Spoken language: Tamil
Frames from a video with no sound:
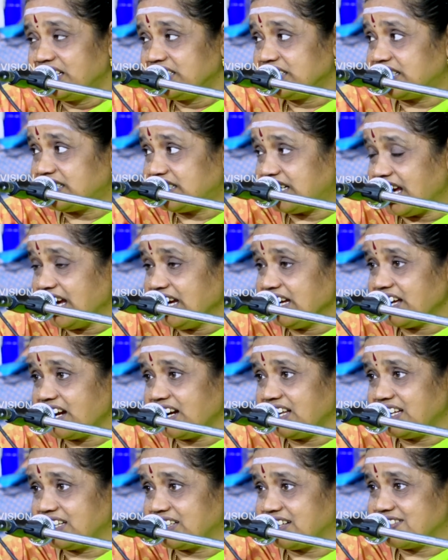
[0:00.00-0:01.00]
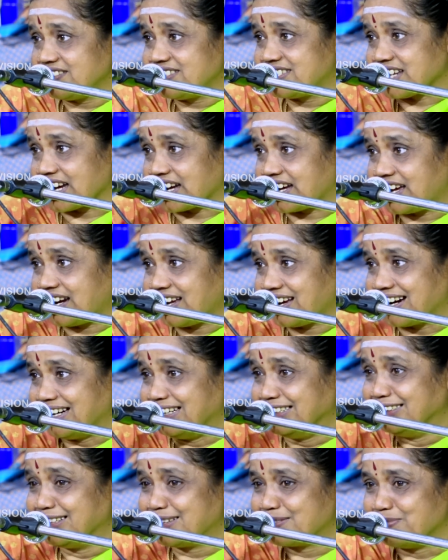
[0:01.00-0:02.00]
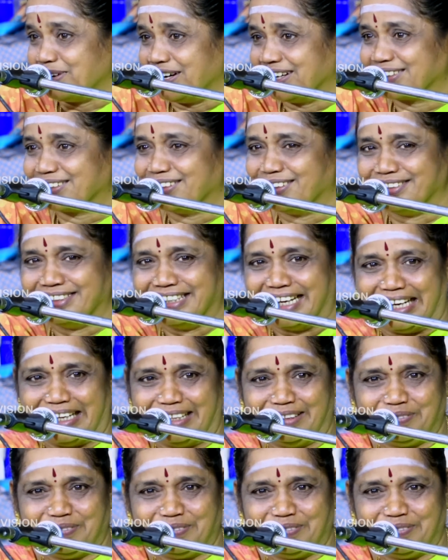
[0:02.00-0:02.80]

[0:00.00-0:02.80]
இந்த டேங்க்கில் ஏதாவது சக்கரை கலந்துருப்பாங்களோன்னு